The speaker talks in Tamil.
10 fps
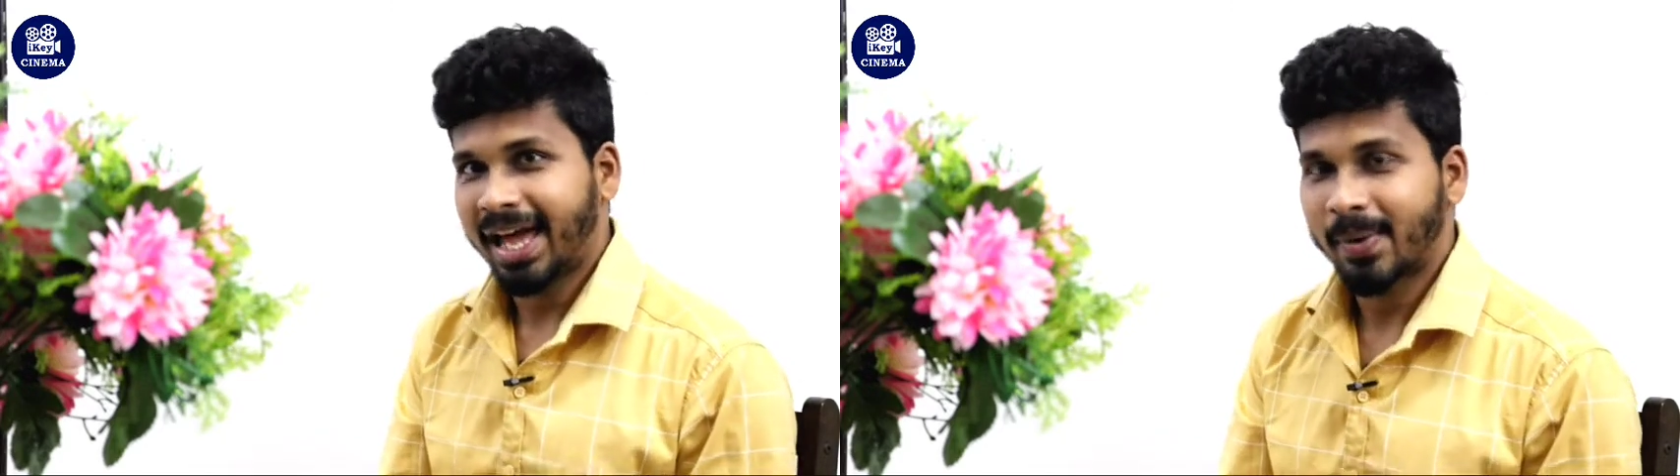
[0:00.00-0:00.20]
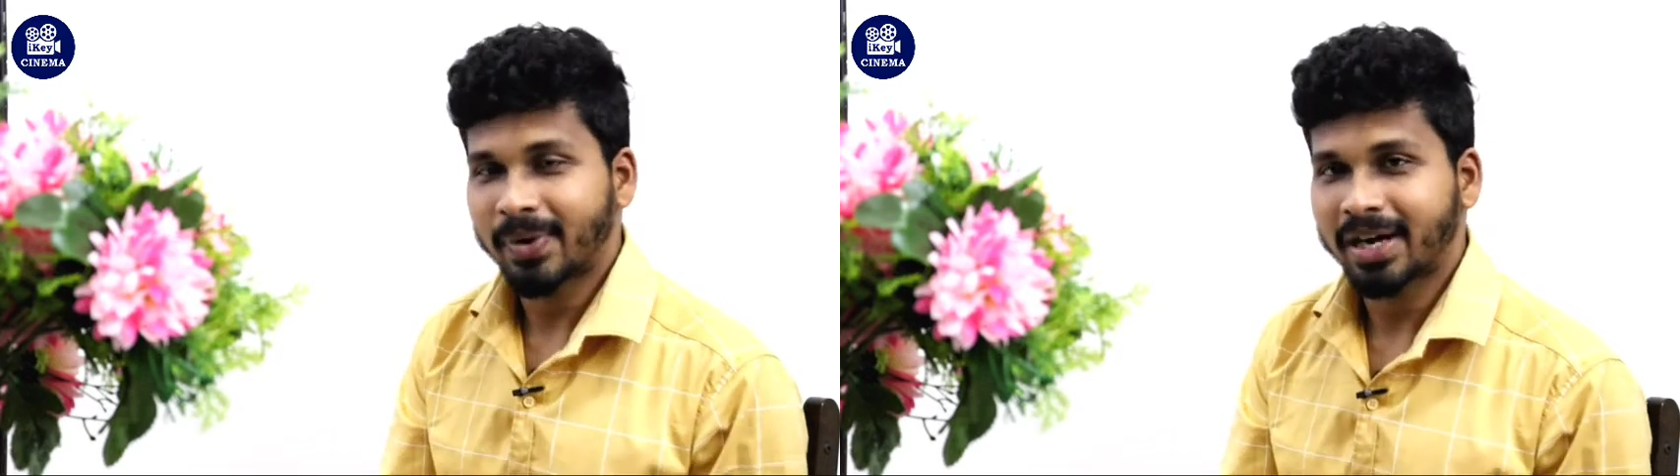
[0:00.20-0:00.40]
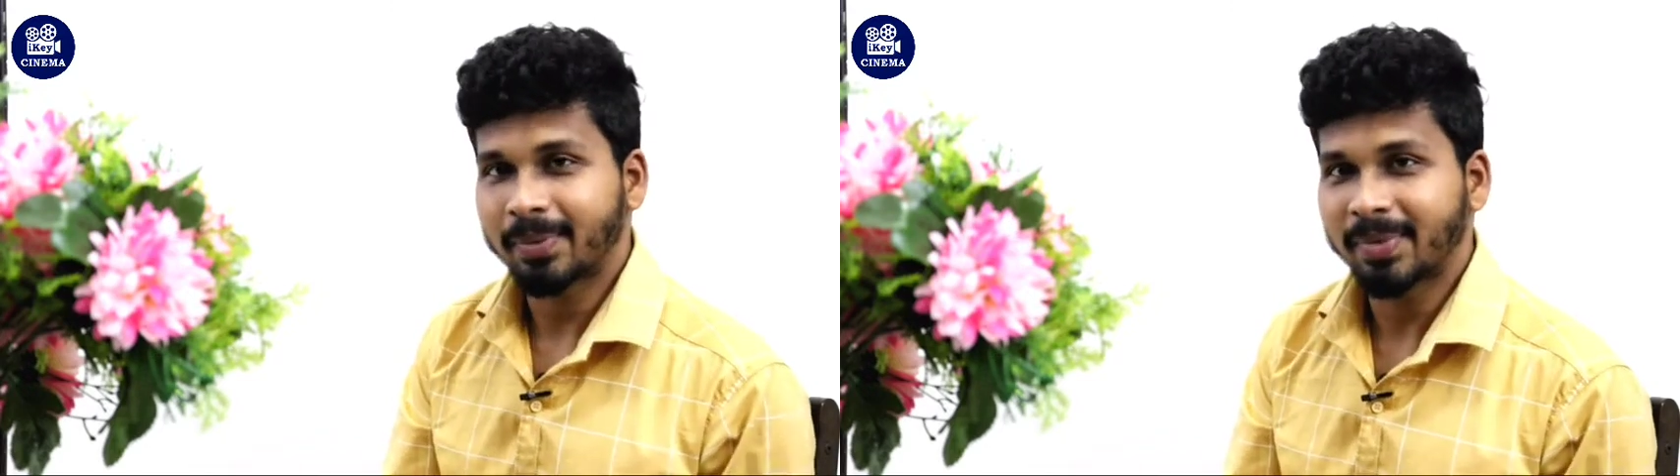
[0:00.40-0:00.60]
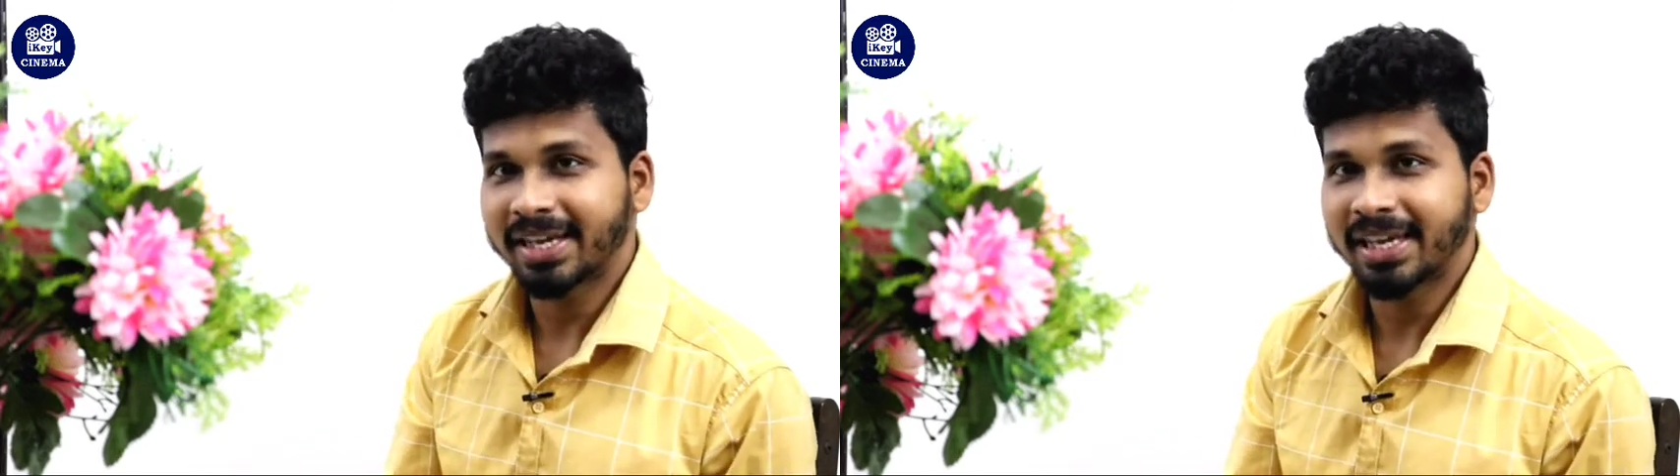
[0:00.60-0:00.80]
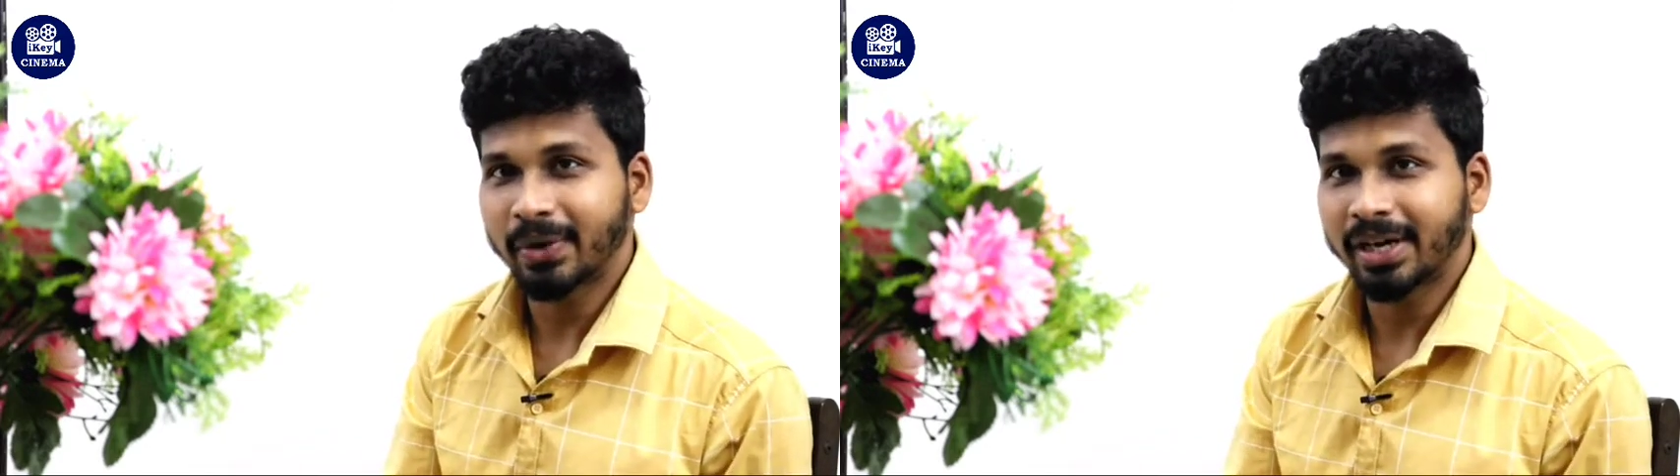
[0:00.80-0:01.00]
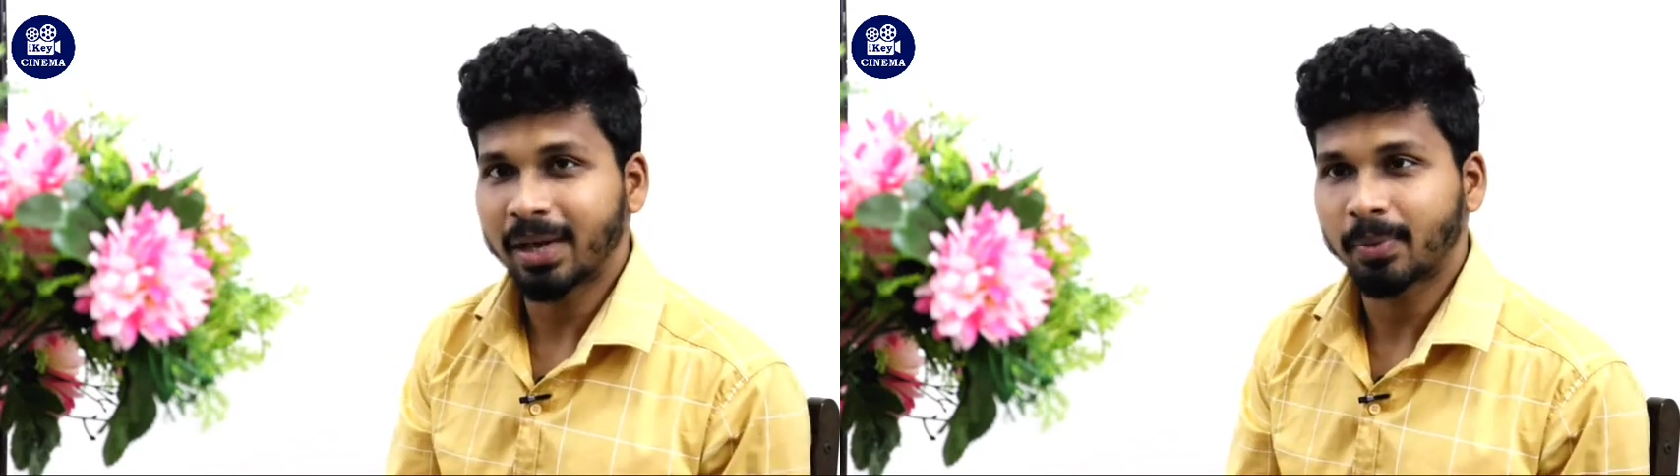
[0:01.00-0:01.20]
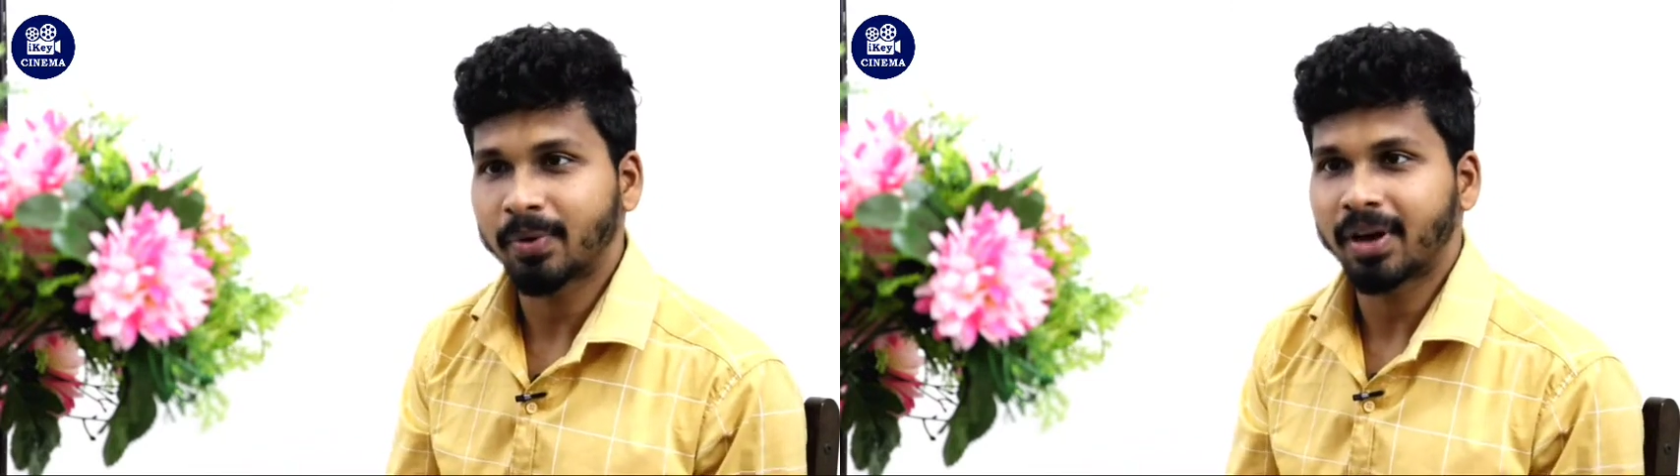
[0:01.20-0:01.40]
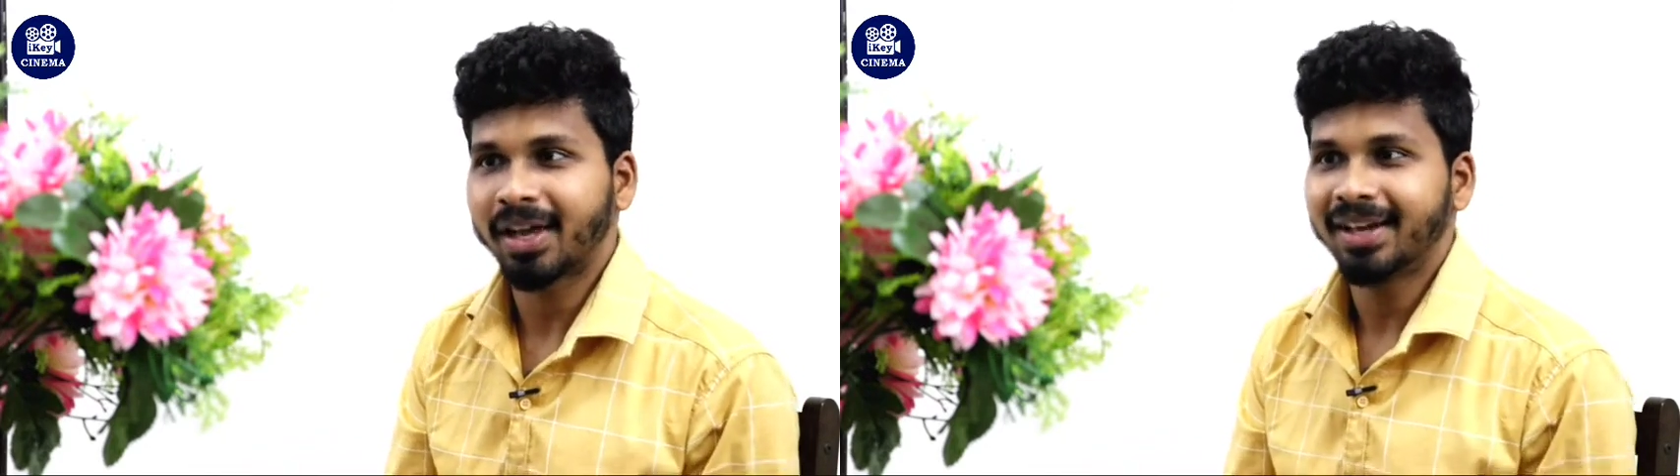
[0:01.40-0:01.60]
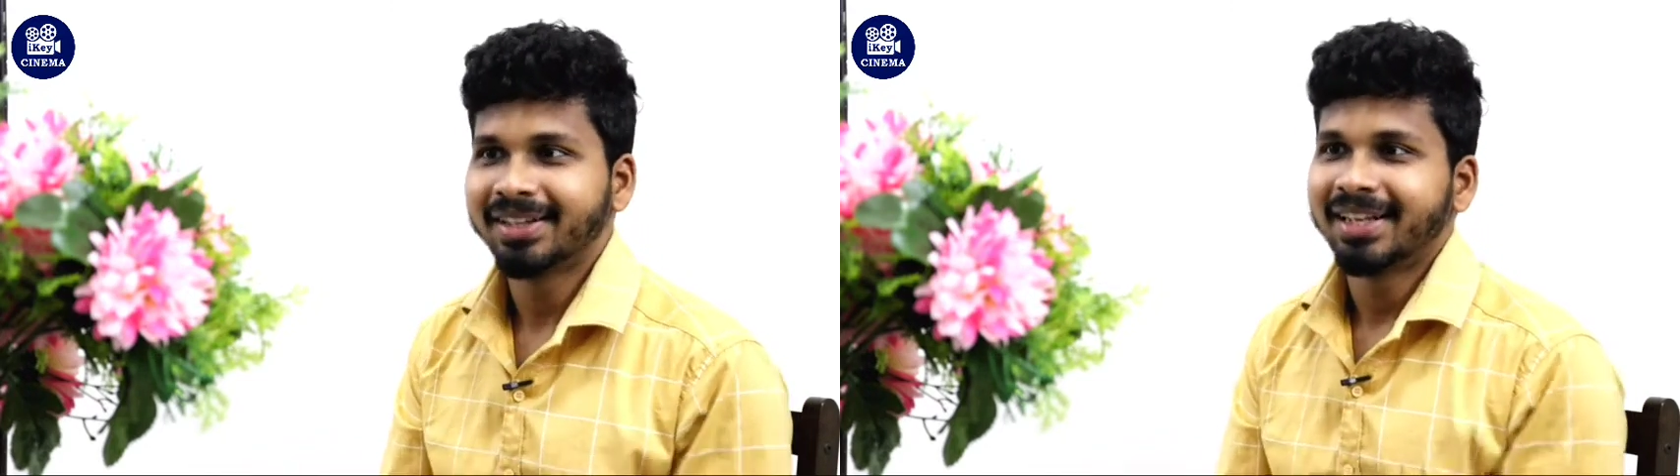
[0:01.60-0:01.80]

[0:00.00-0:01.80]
அப்புறம் நம்ம ஹீரோயின் என்ன பண்ணுவாங்களா